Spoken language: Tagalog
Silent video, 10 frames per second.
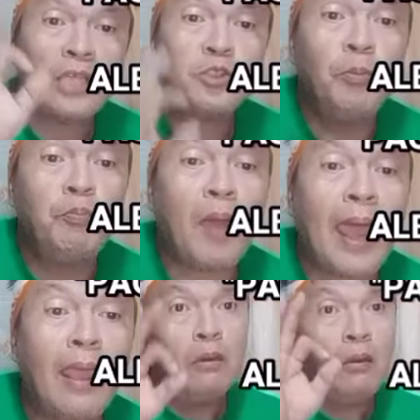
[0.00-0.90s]

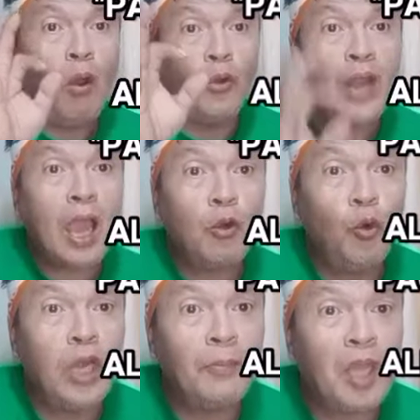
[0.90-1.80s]
nasumpa o
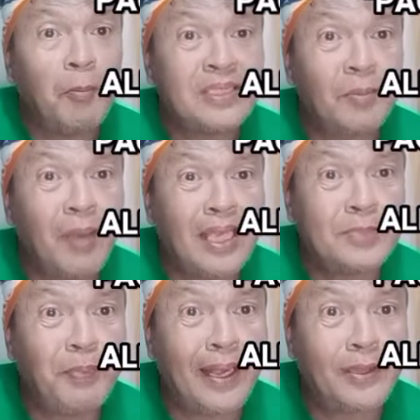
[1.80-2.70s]
nakulam ng
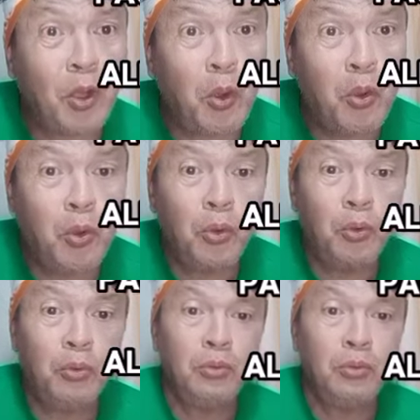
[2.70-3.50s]
masamang espirito.